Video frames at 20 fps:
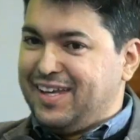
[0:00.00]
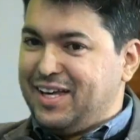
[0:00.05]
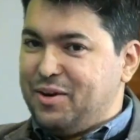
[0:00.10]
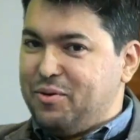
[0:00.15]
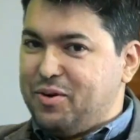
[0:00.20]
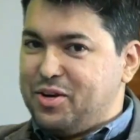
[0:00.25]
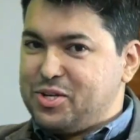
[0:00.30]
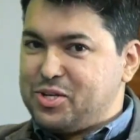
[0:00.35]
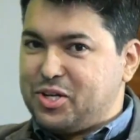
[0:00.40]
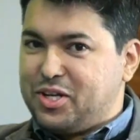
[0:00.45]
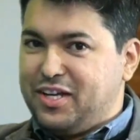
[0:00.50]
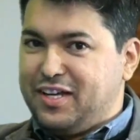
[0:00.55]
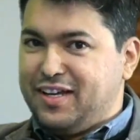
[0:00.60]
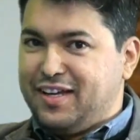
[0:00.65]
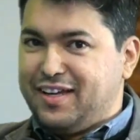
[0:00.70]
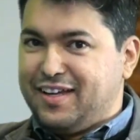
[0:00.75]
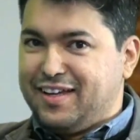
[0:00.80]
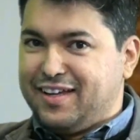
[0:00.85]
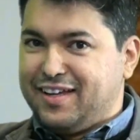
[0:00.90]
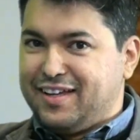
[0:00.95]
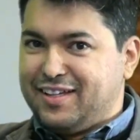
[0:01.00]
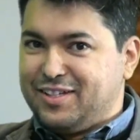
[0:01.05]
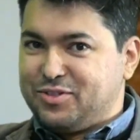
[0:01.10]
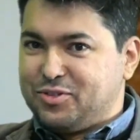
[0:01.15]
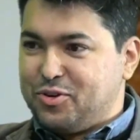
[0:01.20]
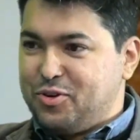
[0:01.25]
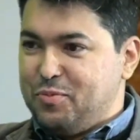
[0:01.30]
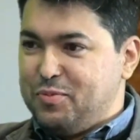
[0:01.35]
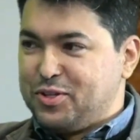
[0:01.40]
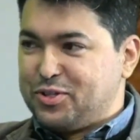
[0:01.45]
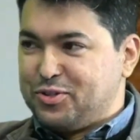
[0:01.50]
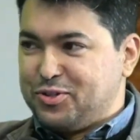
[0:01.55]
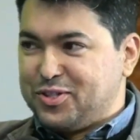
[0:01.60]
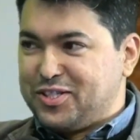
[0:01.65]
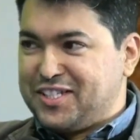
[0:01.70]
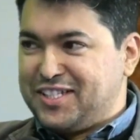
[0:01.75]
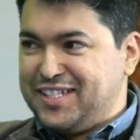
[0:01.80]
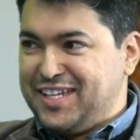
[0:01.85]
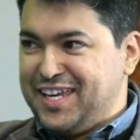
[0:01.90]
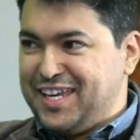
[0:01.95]
Eu acho que isso começou
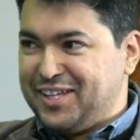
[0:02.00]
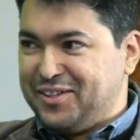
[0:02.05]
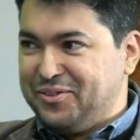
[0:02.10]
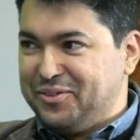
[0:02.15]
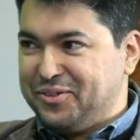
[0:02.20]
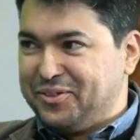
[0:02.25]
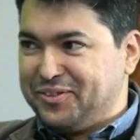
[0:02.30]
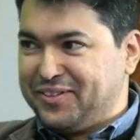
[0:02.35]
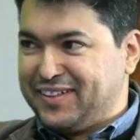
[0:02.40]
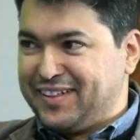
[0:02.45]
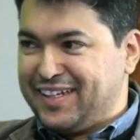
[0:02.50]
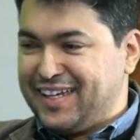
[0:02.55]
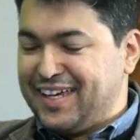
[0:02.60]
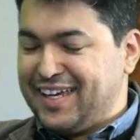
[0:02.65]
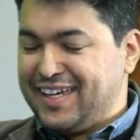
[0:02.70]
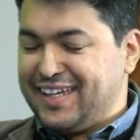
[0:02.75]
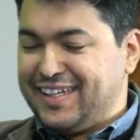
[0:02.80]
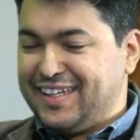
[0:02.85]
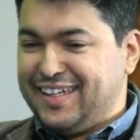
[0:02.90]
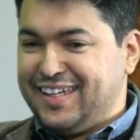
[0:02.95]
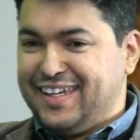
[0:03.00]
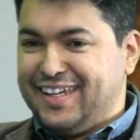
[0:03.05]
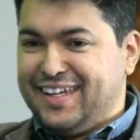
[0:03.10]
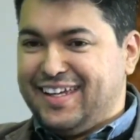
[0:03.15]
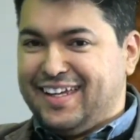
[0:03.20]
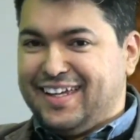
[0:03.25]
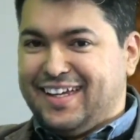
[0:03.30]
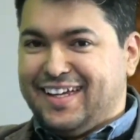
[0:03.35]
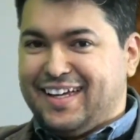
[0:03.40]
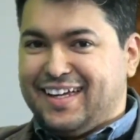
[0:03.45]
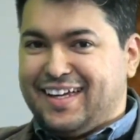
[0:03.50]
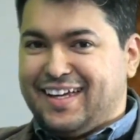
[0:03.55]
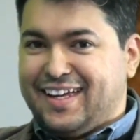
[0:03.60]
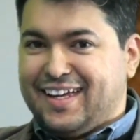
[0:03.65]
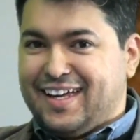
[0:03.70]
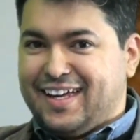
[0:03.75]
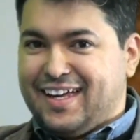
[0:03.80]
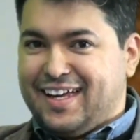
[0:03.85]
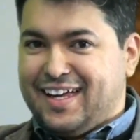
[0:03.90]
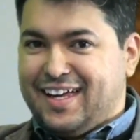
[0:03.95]
cedo, né?
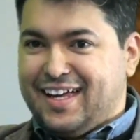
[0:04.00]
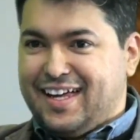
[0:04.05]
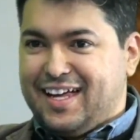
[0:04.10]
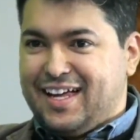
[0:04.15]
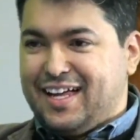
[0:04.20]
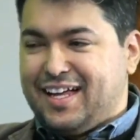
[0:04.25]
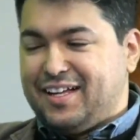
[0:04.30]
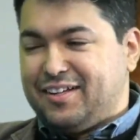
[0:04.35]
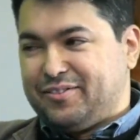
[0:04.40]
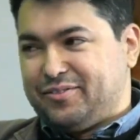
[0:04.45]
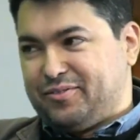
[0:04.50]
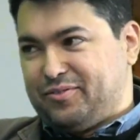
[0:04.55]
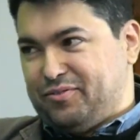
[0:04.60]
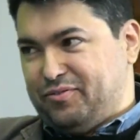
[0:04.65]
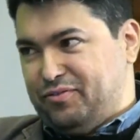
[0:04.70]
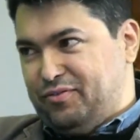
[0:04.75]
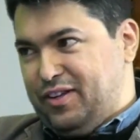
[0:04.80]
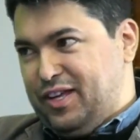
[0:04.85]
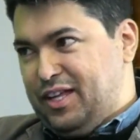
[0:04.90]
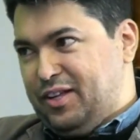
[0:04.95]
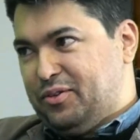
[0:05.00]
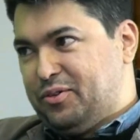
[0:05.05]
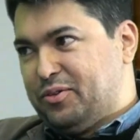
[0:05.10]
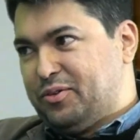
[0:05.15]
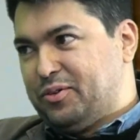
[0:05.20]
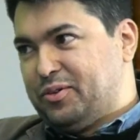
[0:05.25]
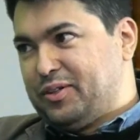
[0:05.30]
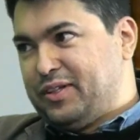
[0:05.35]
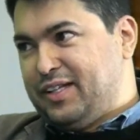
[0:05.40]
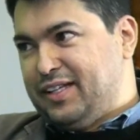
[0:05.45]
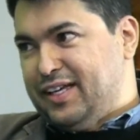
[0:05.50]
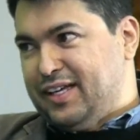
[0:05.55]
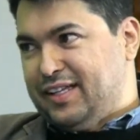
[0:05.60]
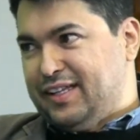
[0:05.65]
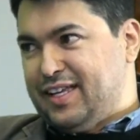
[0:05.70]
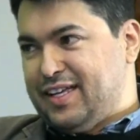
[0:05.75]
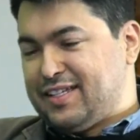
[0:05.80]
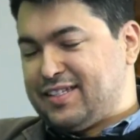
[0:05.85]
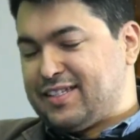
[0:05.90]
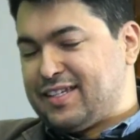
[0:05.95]
Uh, vindo de,
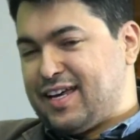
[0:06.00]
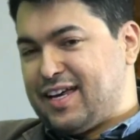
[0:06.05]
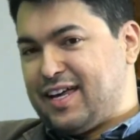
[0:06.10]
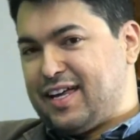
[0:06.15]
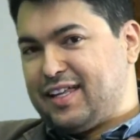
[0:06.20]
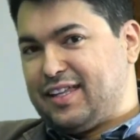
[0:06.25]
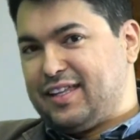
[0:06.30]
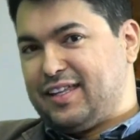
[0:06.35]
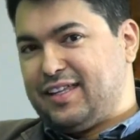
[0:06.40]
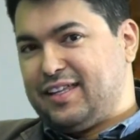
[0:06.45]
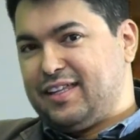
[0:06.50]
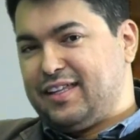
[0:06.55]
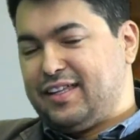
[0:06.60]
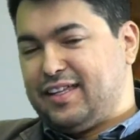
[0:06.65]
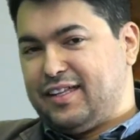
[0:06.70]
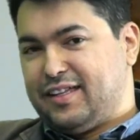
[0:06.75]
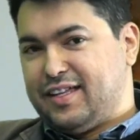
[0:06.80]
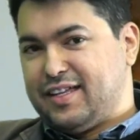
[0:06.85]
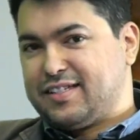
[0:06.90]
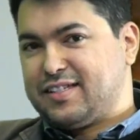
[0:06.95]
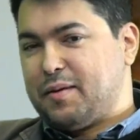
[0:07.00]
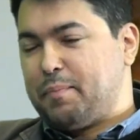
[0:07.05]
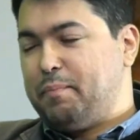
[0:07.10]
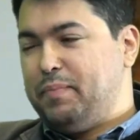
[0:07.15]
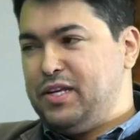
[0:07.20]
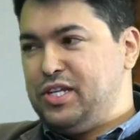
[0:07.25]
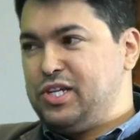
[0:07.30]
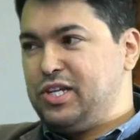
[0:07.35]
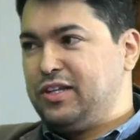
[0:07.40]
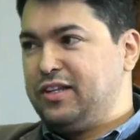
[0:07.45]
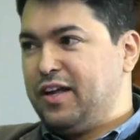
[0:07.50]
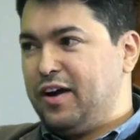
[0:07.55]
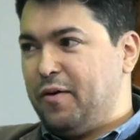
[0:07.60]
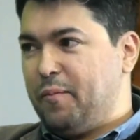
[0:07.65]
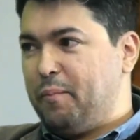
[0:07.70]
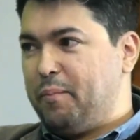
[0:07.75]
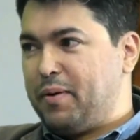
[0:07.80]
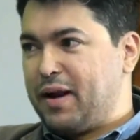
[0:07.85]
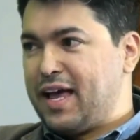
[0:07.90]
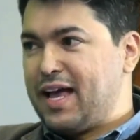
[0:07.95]
dessa, dessa
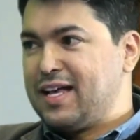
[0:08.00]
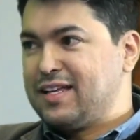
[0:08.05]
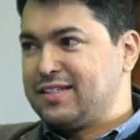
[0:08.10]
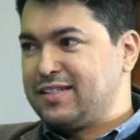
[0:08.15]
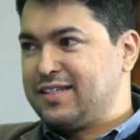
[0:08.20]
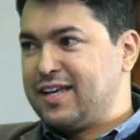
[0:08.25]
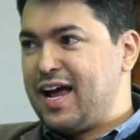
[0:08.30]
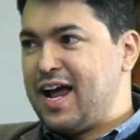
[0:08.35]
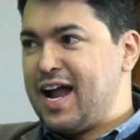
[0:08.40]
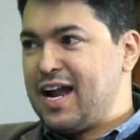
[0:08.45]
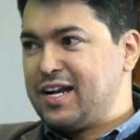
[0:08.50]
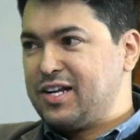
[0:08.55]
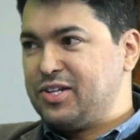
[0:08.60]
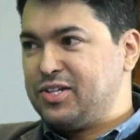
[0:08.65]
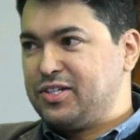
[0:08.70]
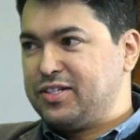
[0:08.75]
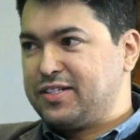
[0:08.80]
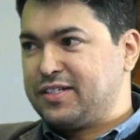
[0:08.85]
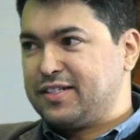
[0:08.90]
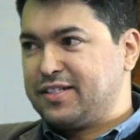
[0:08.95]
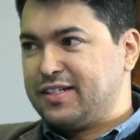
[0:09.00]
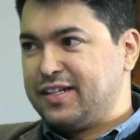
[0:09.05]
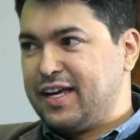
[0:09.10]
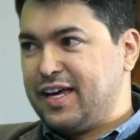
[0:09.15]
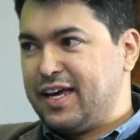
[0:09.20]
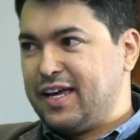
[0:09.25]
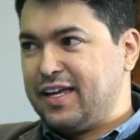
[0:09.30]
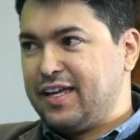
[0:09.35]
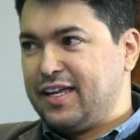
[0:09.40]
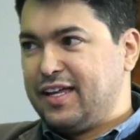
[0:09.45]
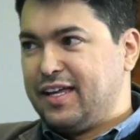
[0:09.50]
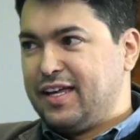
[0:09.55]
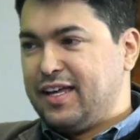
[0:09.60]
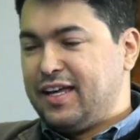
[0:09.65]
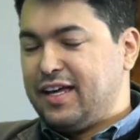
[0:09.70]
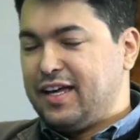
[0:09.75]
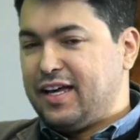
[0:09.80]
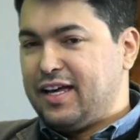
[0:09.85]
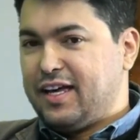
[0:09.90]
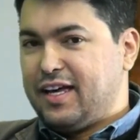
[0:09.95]
aptidão para as artes, né?
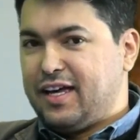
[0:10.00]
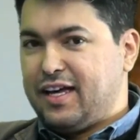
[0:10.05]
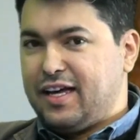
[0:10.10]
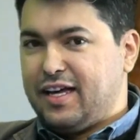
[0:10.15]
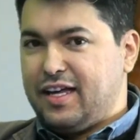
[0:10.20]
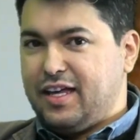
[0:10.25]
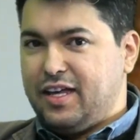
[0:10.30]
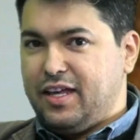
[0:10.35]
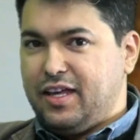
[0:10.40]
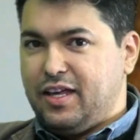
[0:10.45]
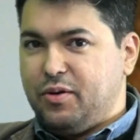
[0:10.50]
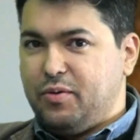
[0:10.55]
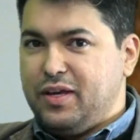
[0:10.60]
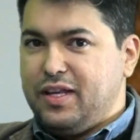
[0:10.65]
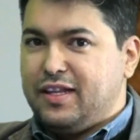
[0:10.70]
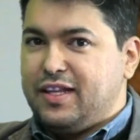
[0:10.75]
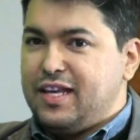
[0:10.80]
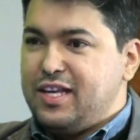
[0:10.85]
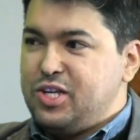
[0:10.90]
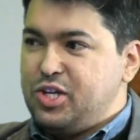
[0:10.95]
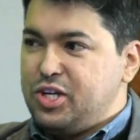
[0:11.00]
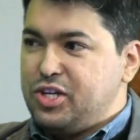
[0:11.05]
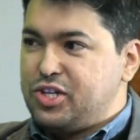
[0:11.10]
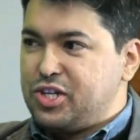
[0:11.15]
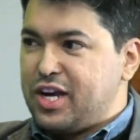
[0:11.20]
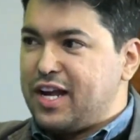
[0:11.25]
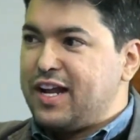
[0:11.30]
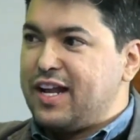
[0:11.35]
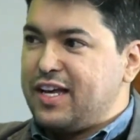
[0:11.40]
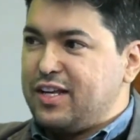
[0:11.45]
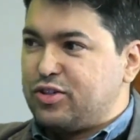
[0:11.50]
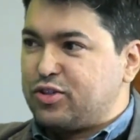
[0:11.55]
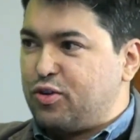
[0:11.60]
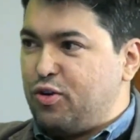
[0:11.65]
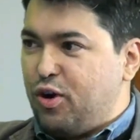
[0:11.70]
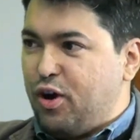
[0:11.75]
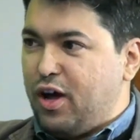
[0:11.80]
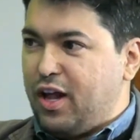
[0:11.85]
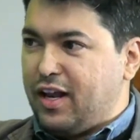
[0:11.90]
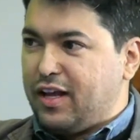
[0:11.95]
Uh, eu entendi já na
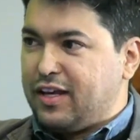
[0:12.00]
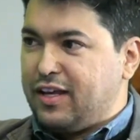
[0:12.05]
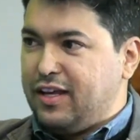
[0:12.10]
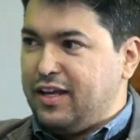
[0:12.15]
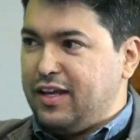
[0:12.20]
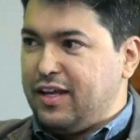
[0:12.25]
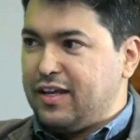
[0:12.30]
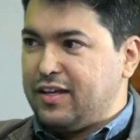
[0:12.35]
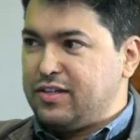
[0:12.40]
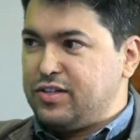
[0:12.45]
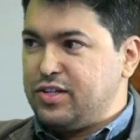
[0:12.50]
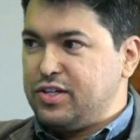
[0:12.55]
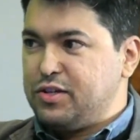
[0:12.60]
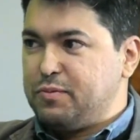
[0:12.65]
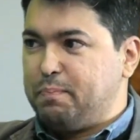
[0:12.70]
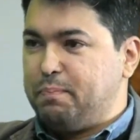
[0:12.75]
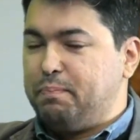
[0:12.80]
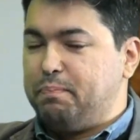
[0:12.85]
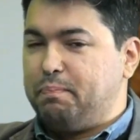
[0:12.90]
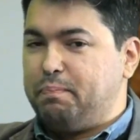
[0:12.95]
escola que a gente